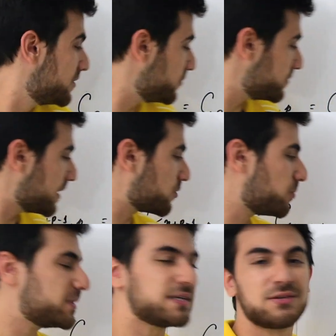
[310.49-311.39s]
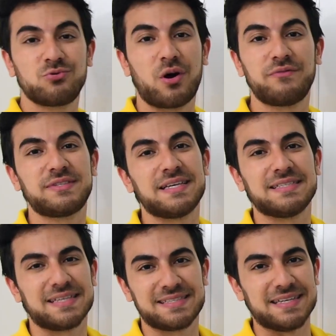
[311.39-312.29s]
Não tem combinação
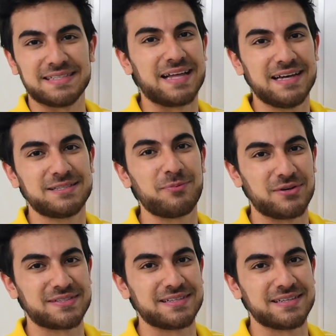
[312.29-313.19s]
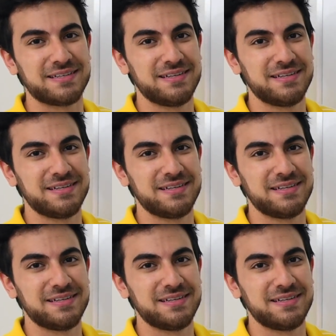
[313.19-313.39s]
9-6-A6 na resposta.